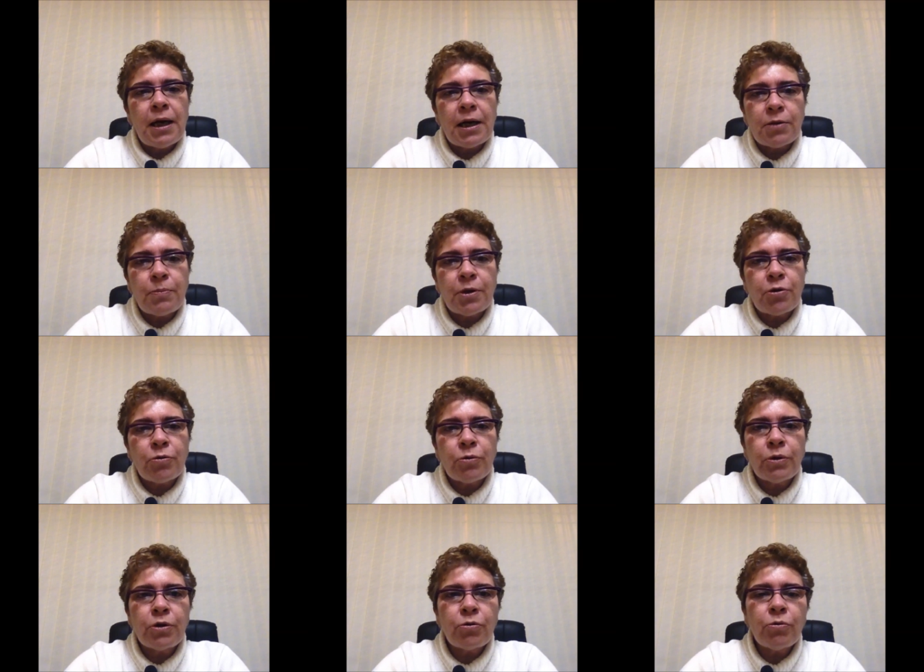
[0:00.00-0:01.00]
as
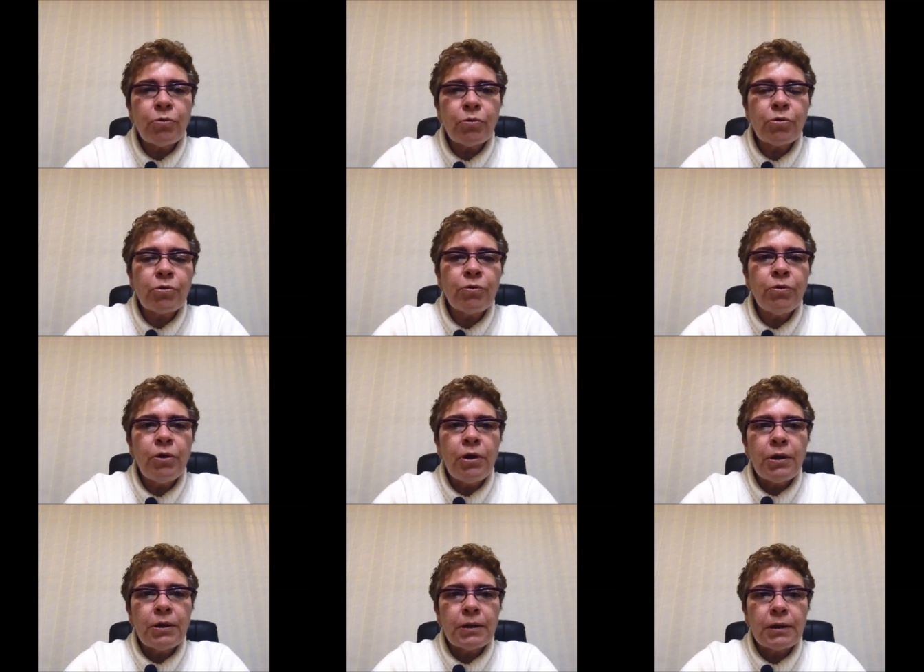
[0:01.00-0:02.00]
pessoas no uso
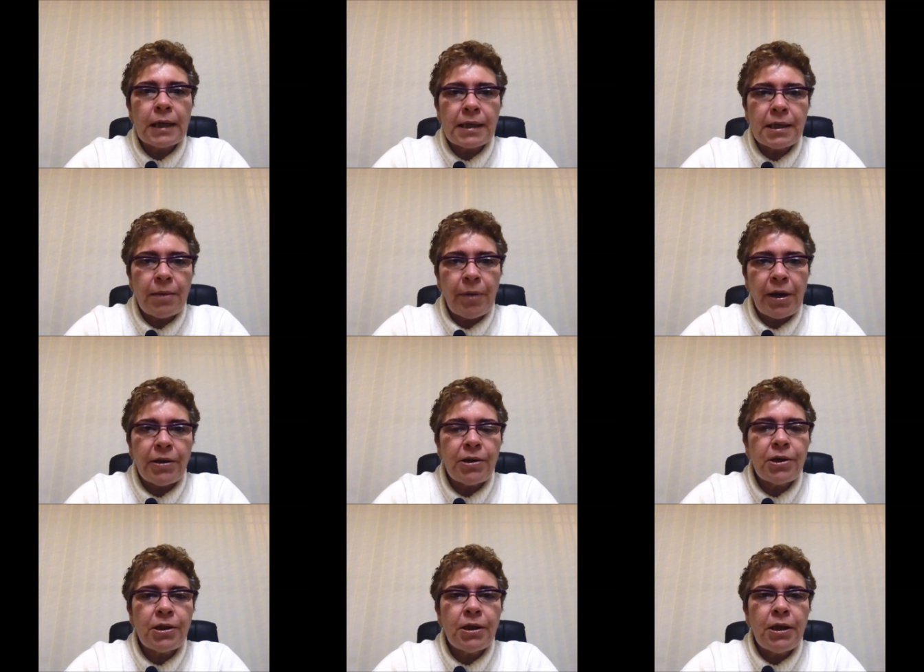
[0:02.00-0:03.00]
da
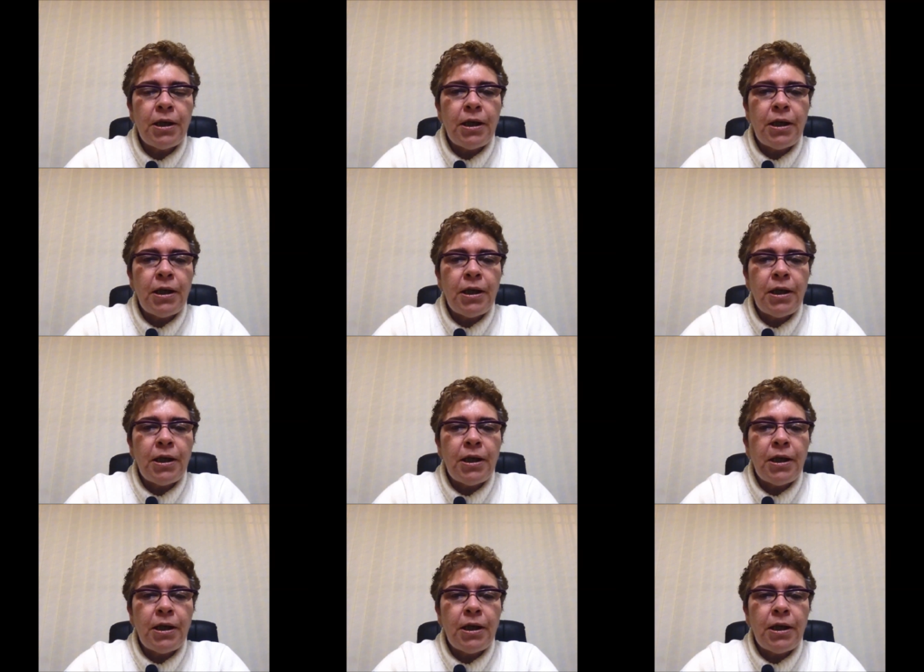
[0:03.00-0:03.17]
semente.